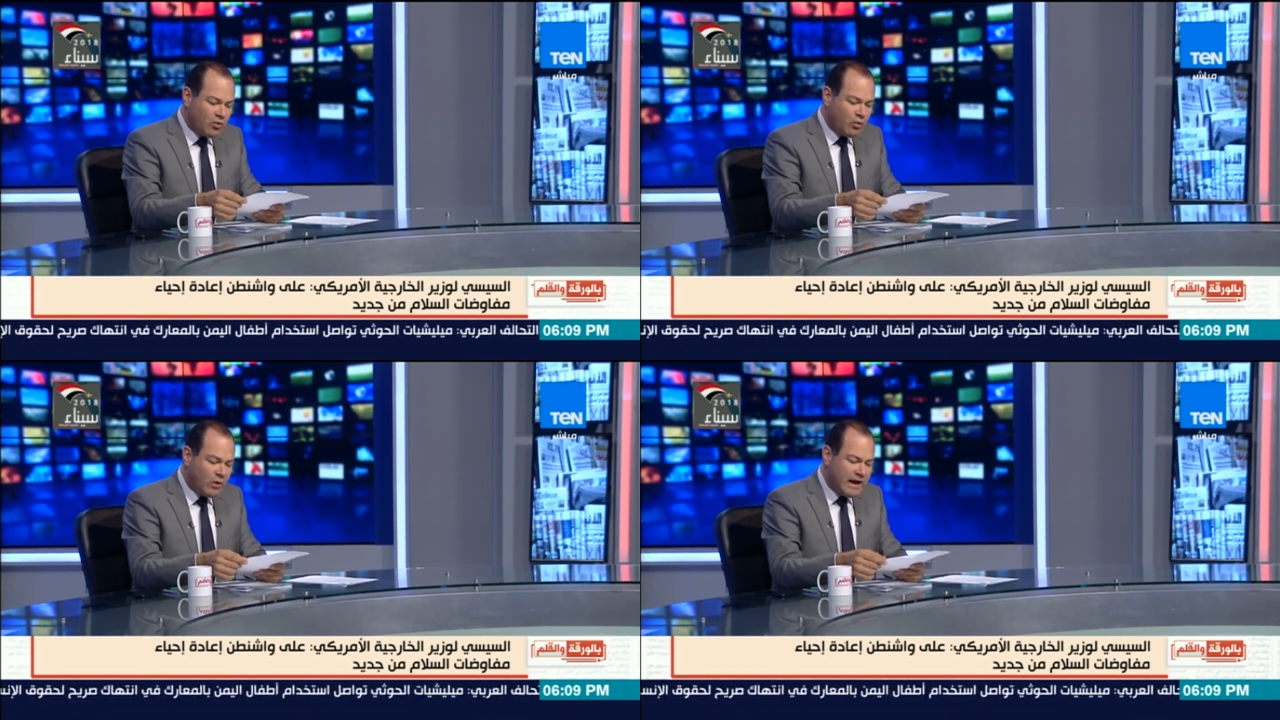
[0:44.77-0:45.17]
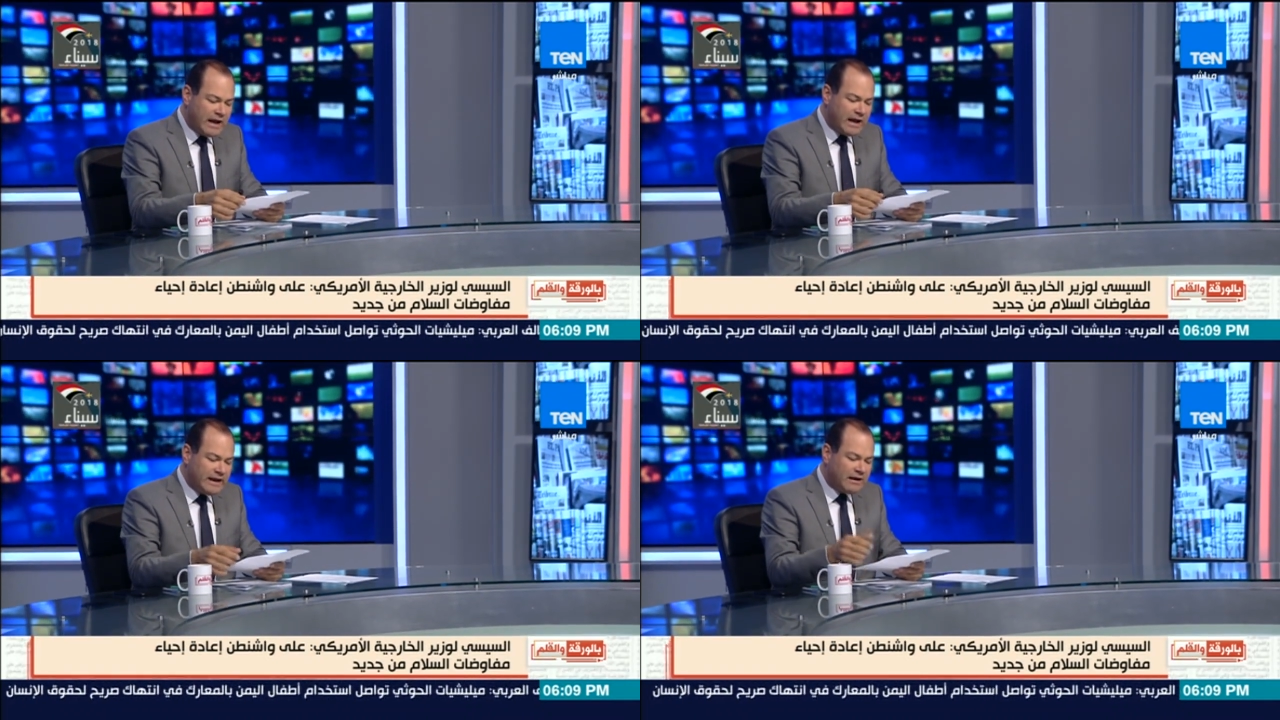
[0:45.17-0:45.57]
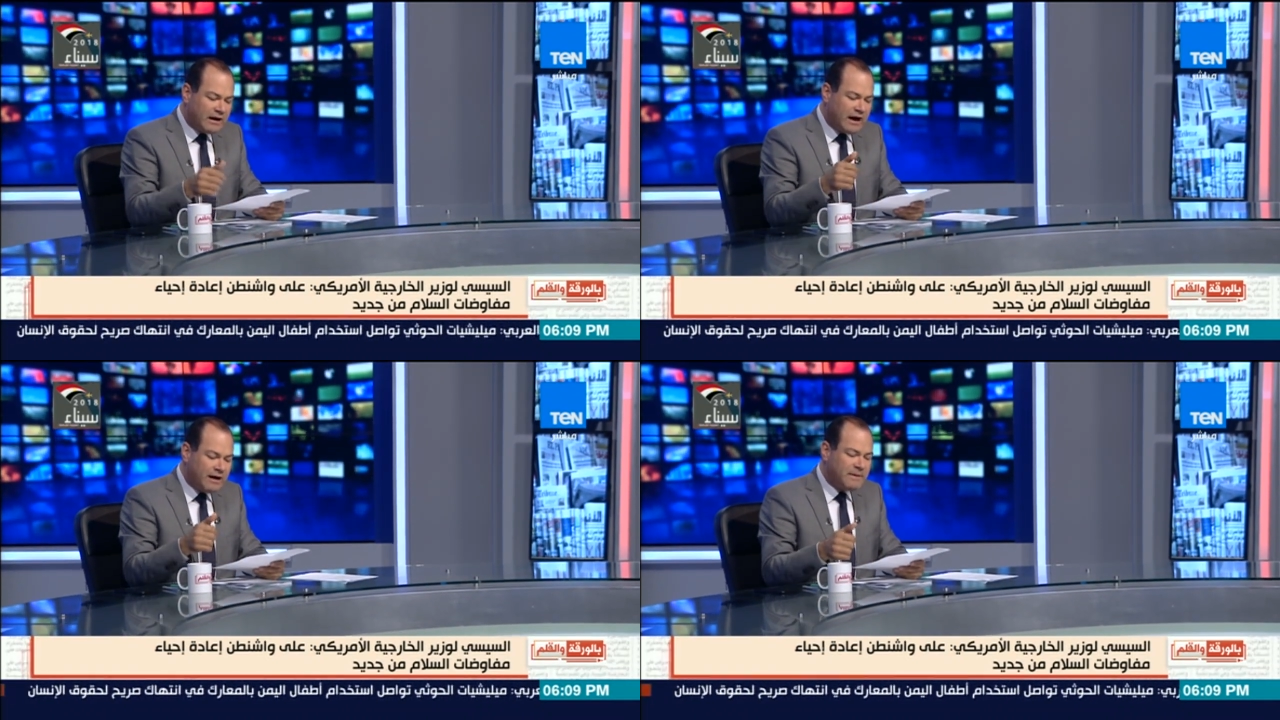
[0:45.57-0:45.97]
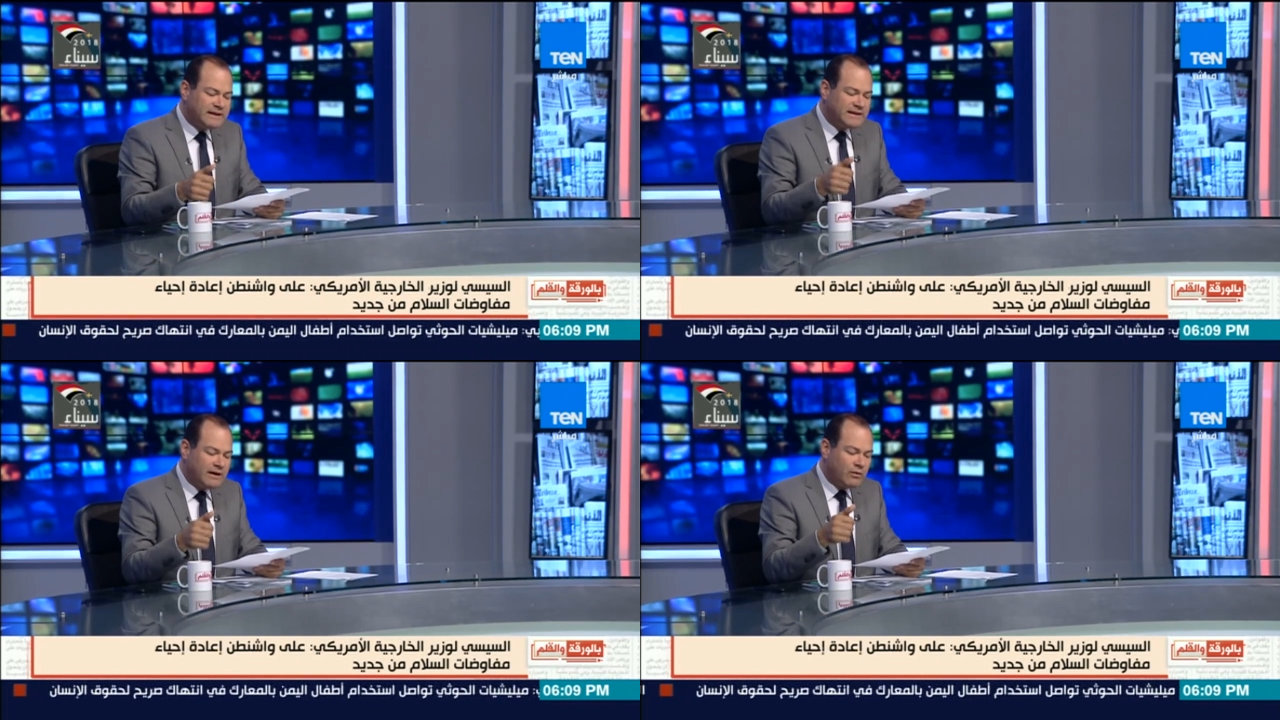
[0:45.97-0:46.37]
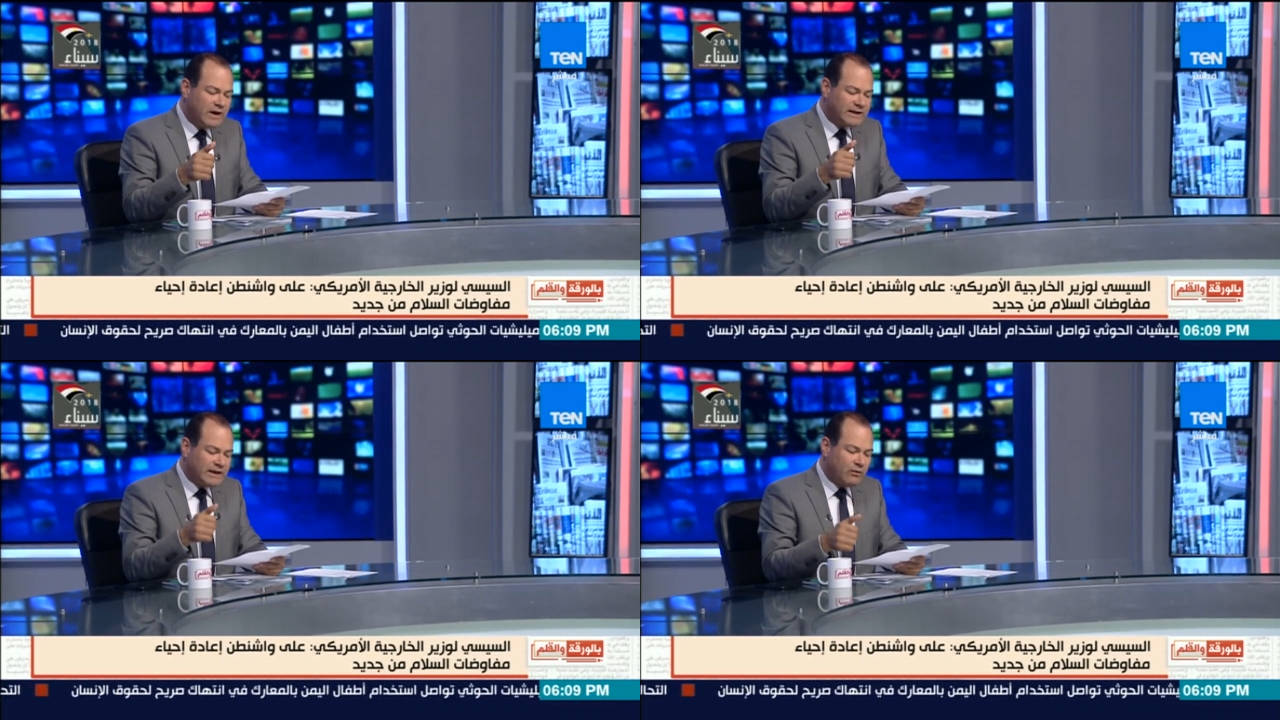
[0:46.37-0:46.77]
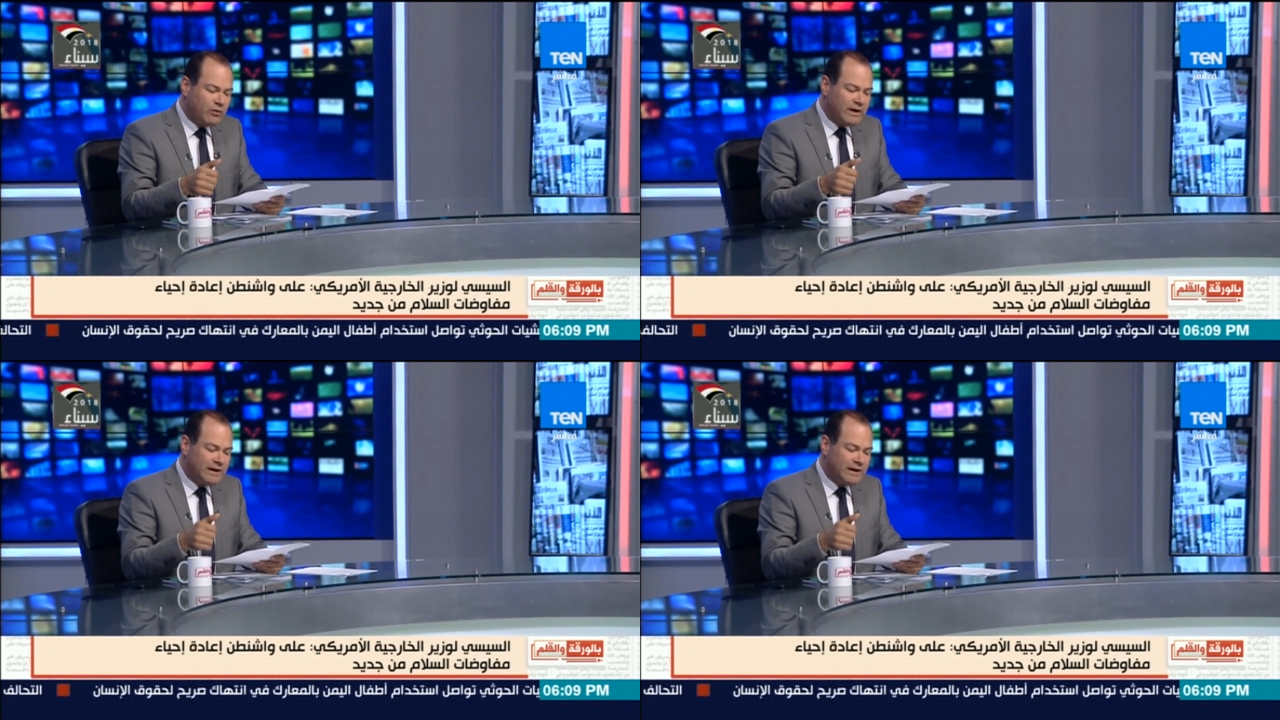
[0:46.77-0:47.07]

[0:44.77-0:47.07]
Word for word: وإقامة دولته